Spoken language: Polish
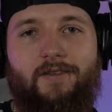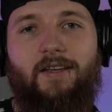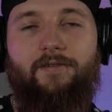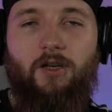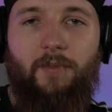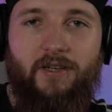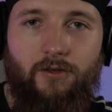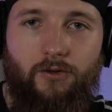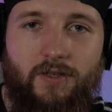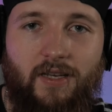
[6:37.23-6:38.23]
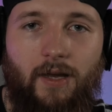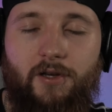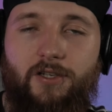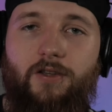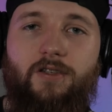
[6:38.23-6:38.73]
Zawsze bardzo doceniam,
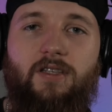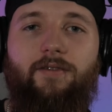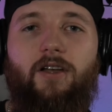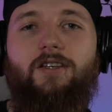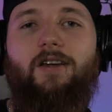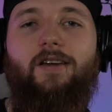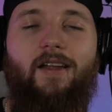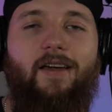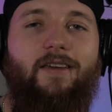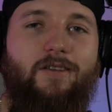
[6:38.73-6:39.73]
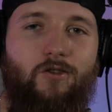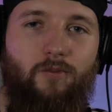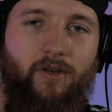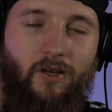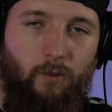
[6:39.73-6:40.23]
jeżeli zostawiacie lajki,
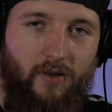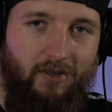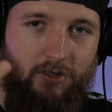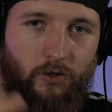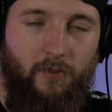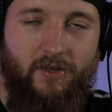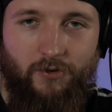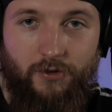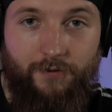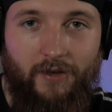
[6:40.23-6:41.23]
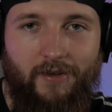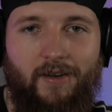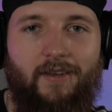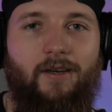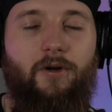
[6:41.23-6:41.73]
suby i komentarze, to bardzo rozwija ten
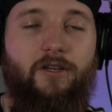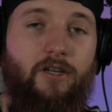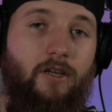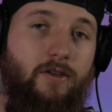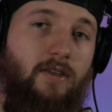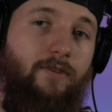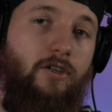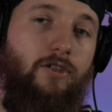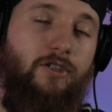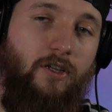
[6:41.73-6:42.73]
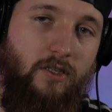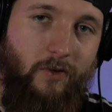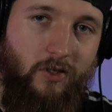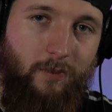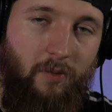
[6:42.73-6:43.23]
kanał. Jeżeli nie zostawiacie jeszcze nic
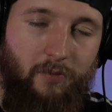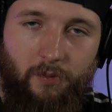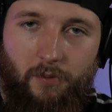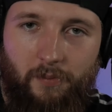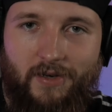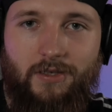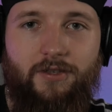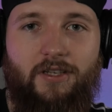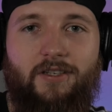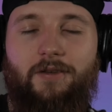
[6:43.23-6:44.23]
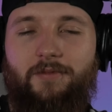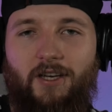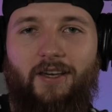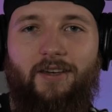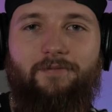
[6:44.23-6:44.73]
po sobie, byłbym bardzo wdzięczny. Dzięki.